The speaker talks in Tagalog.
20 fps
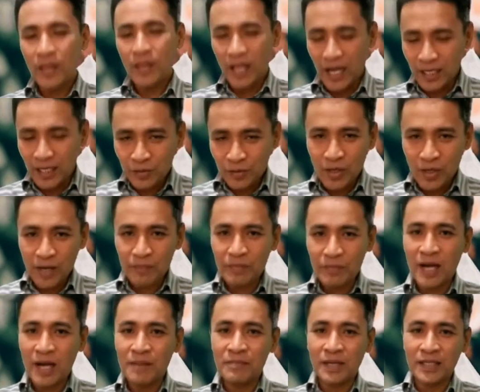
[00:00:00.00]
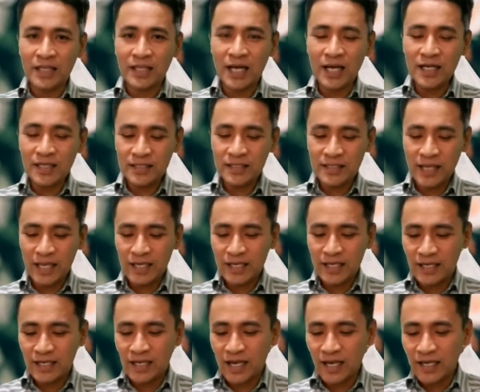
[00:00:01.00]
ato ang mga mata,
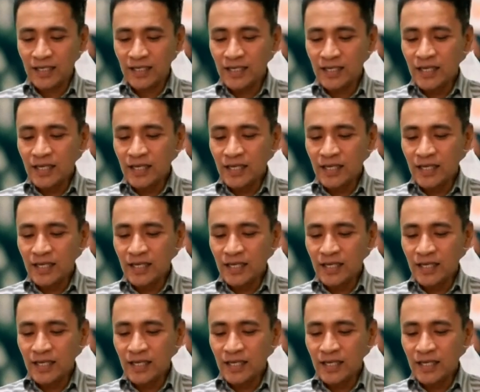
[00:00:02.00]
naked eye?